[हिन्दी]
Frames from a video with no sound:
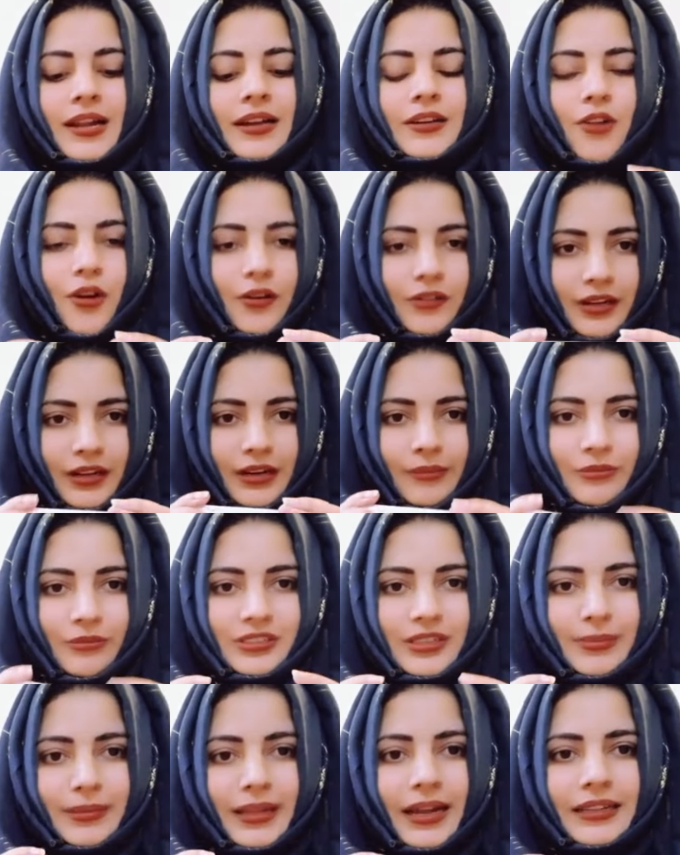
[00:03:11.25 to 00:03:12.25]
डॉक्टर ने
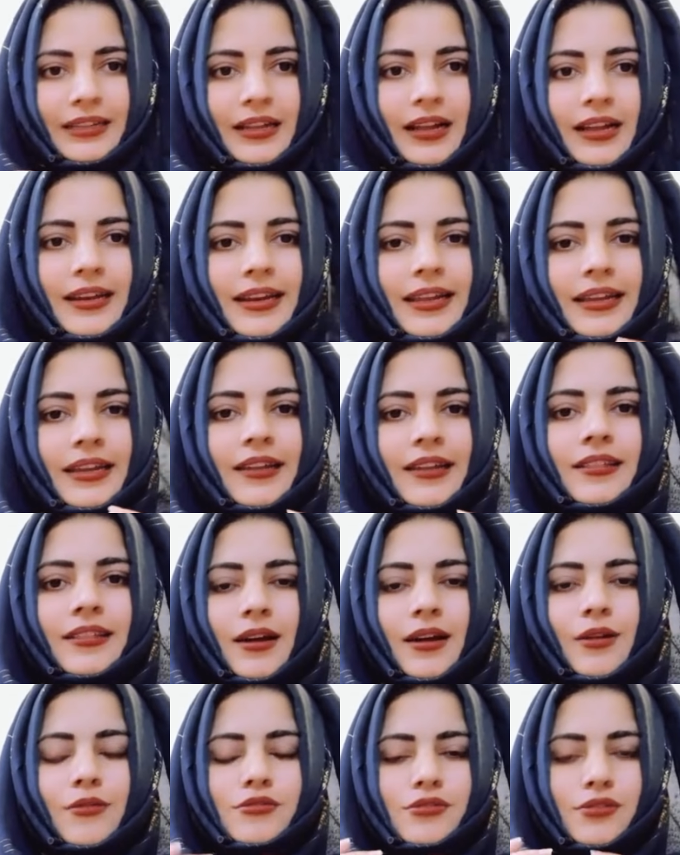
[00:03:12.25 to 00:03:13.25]
मुझे बताया था लेकिन
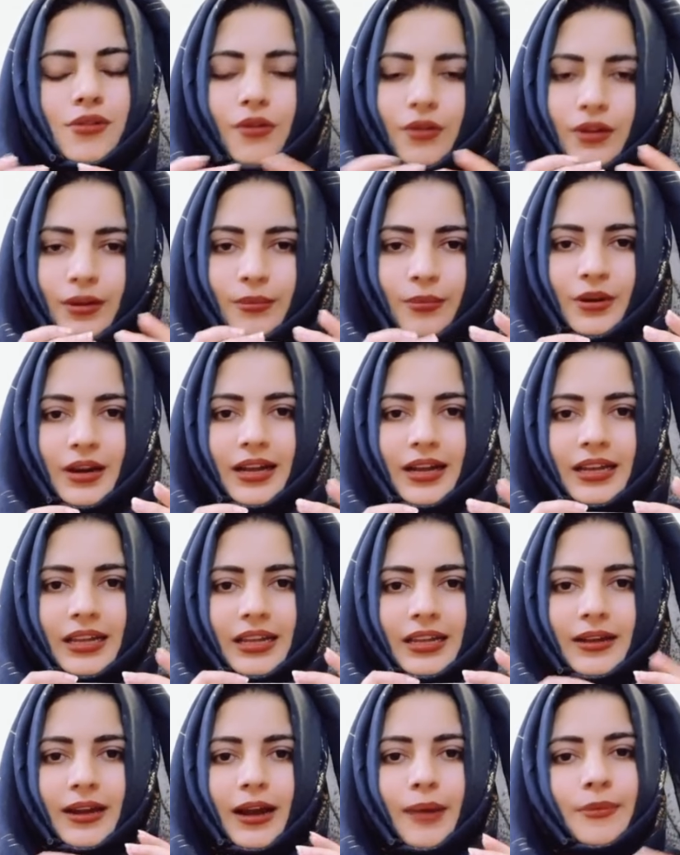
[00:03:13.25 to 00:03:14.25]
कुछ लोगों ने बोला
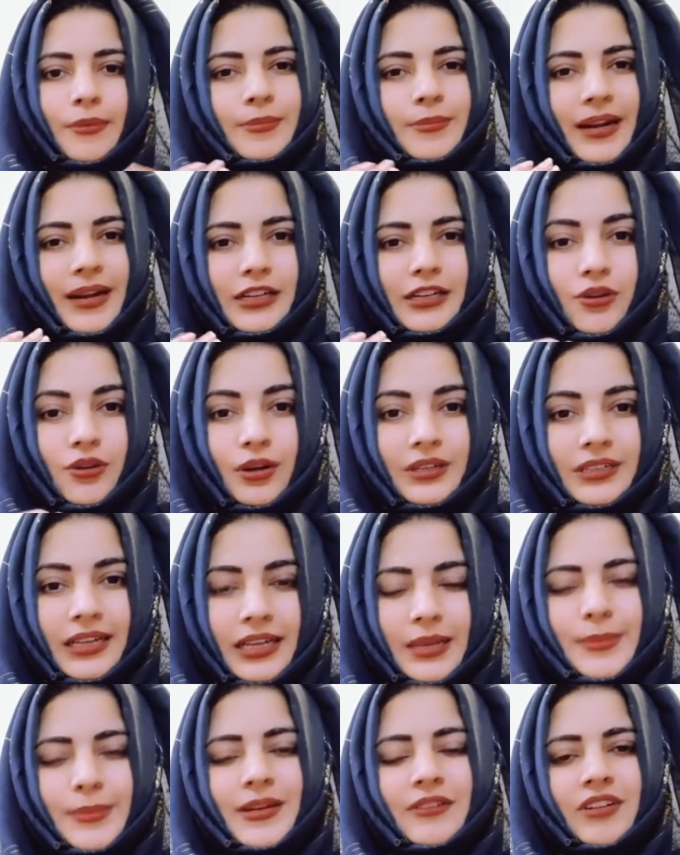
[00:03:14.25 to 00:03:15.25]
कि अभी ब्राइट ऑन
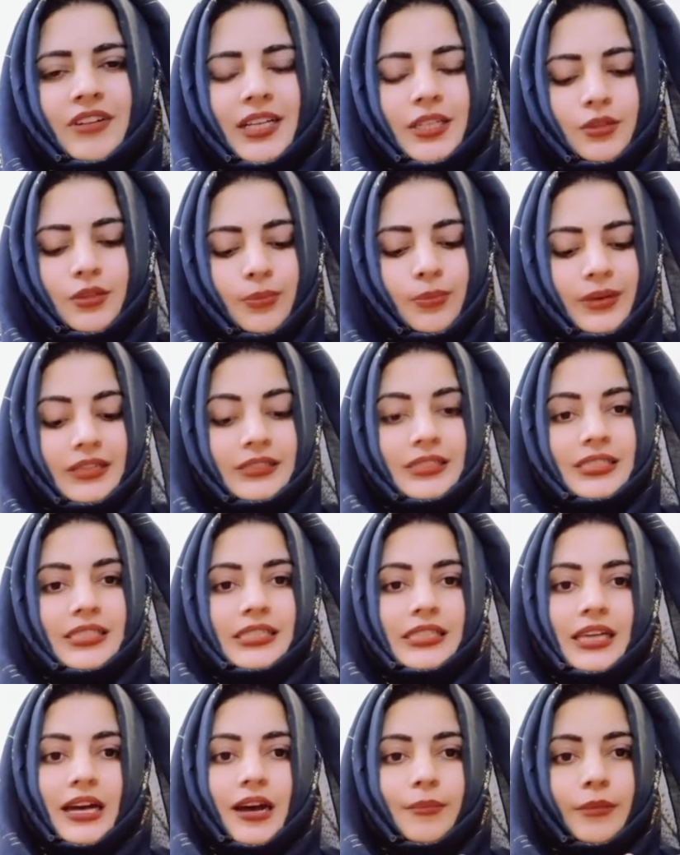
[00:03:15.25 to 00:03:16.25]
नहीं मिल रही तो प्लीज़
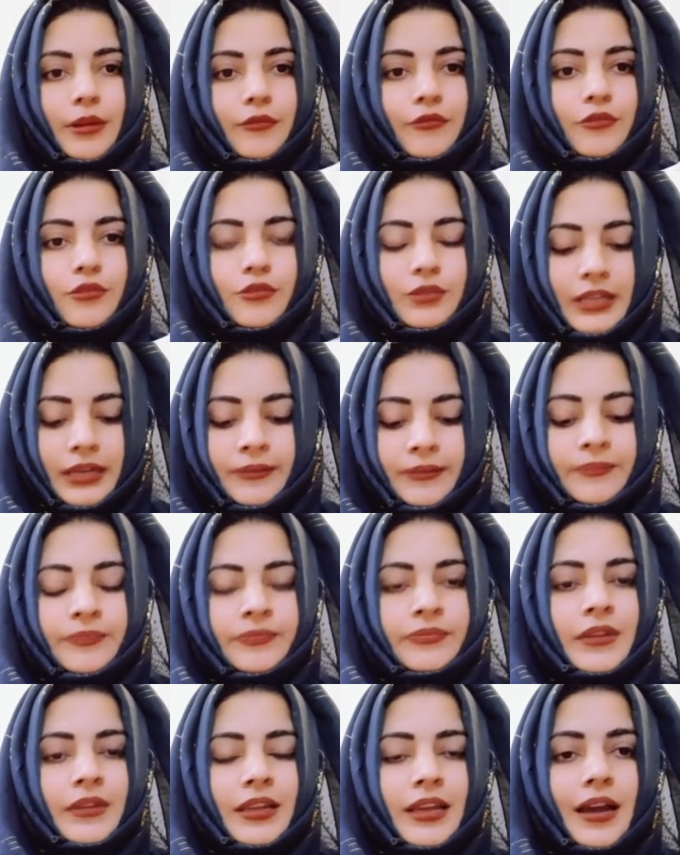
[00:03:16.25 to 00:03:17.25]
इसका हमें रिव्यू दें
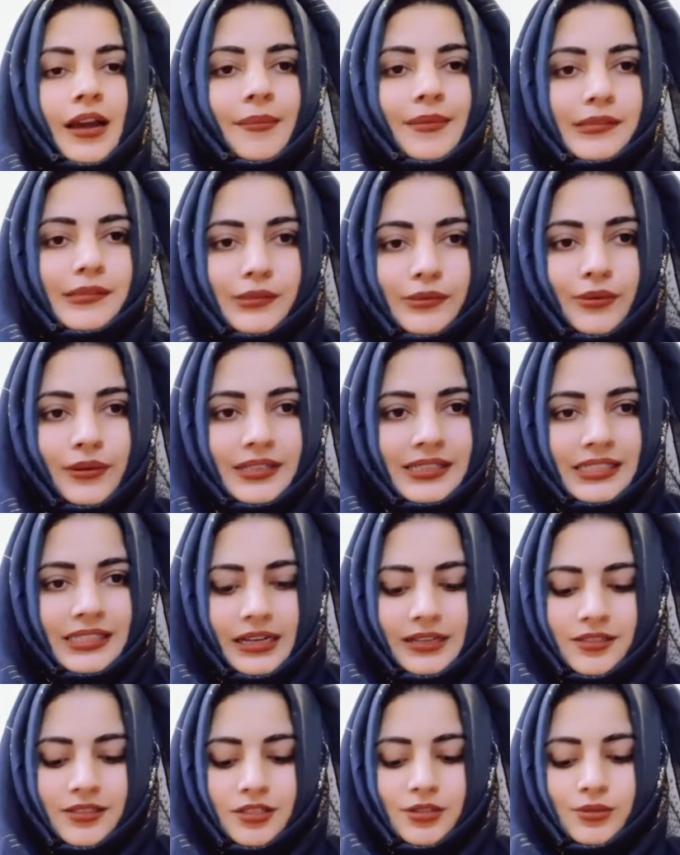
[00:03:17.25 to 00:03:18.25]
कि हम इसको किस
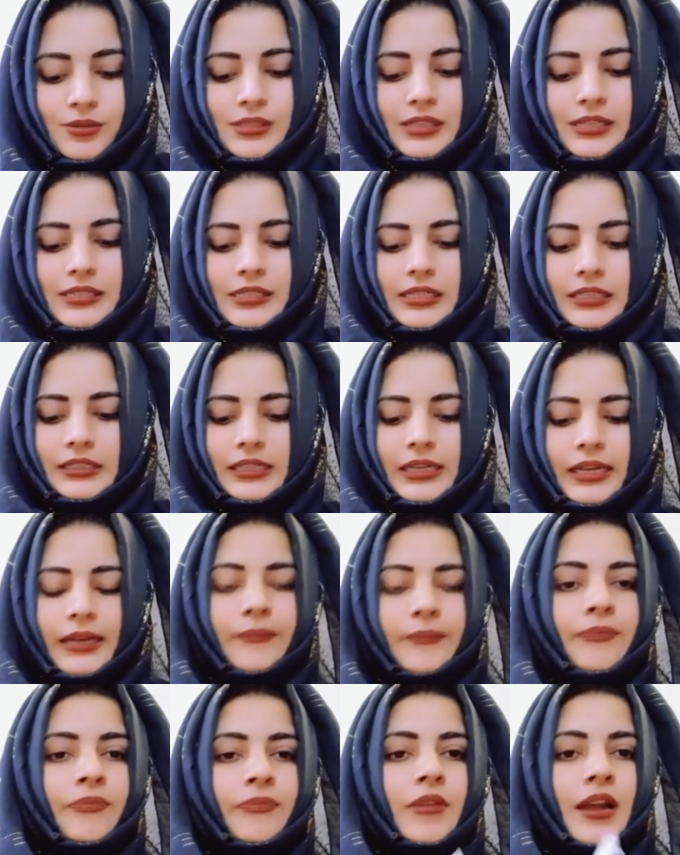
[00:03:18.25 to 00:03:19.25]
तरह से यूज़ कर सकते हैं
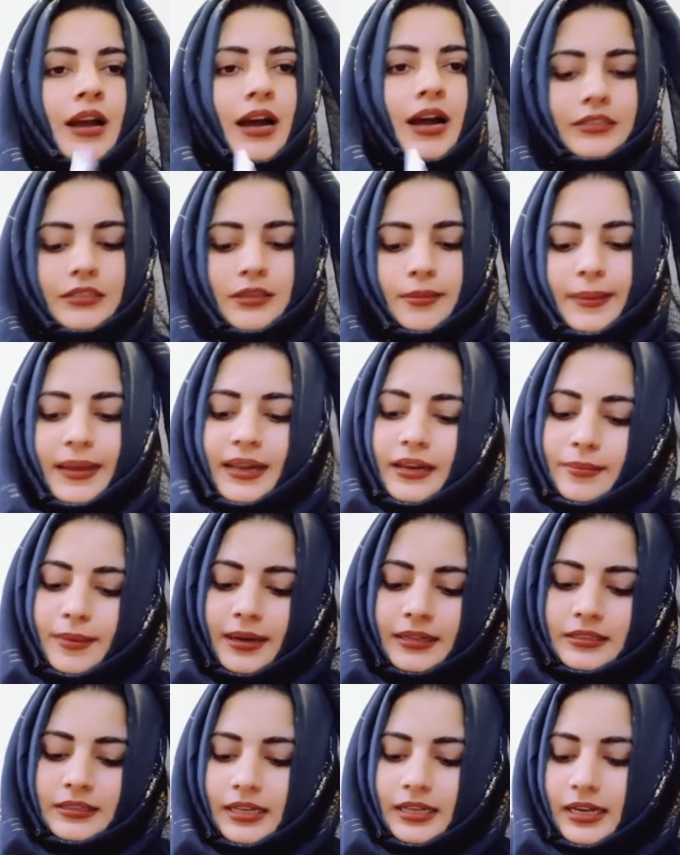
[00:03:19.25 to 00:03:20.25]
अच्छा पहली
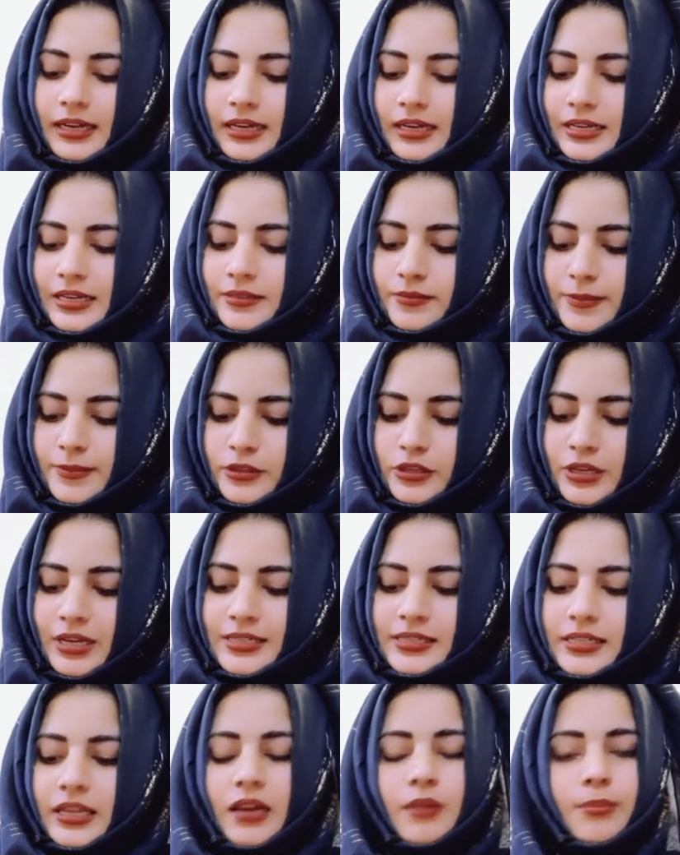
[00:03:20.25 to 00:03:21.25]
बात यह है कि इसमें जो है
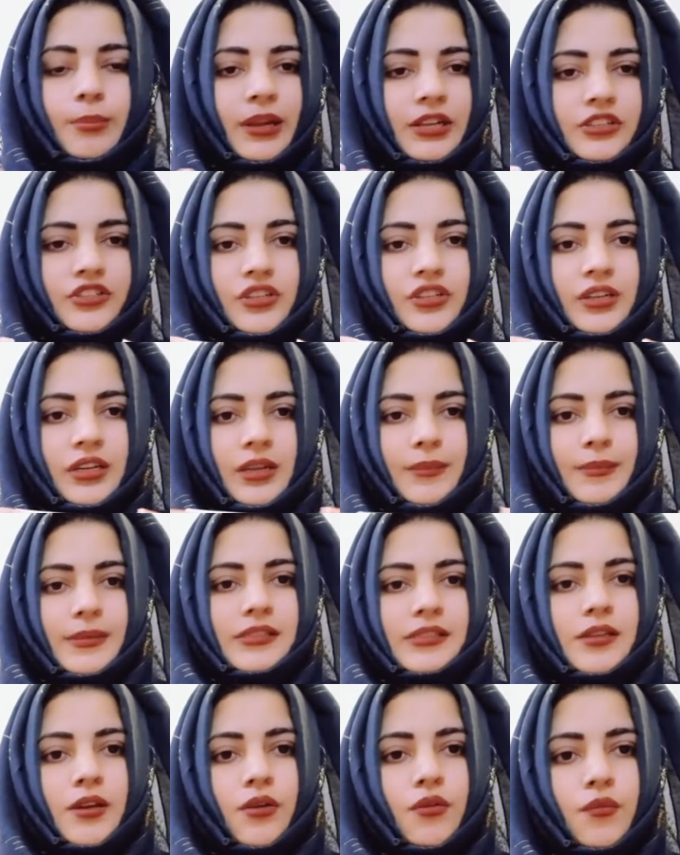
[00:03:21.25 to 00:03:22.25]
स्किन ब्लीचिंग क्रीम
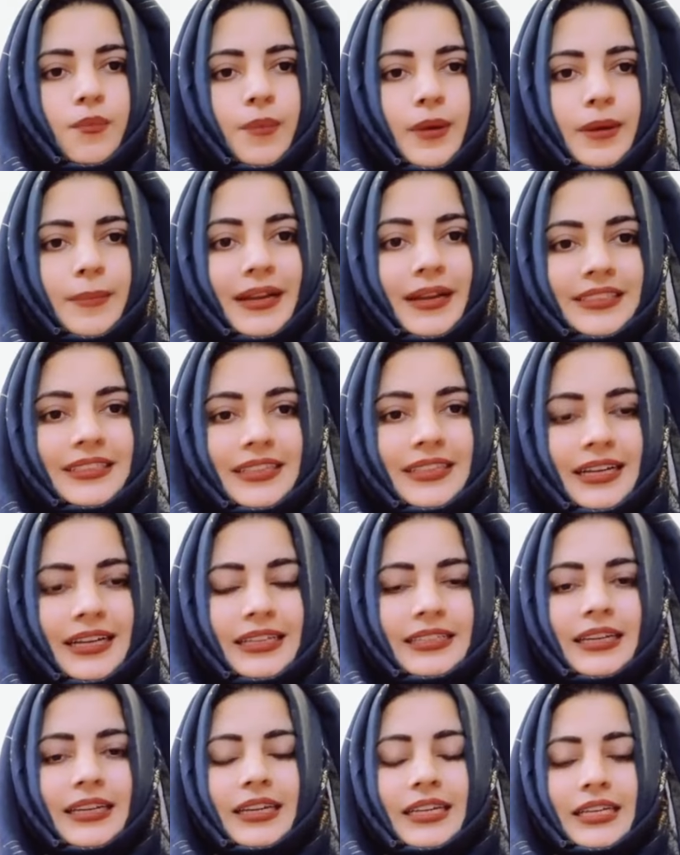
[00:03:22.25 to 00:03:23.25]
इसके ऊपर मेंशन है
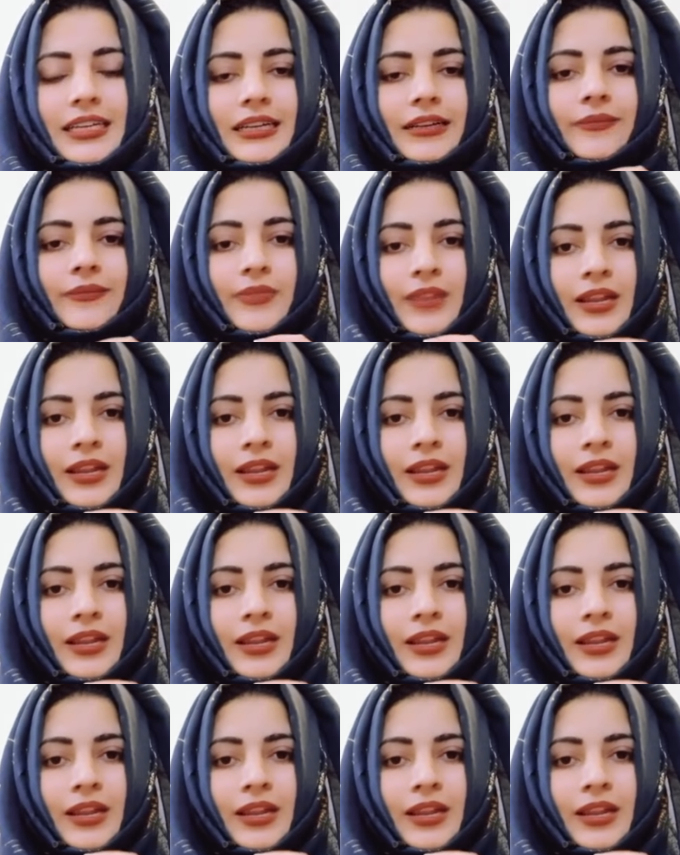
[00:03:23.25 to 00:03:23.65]
यानी कि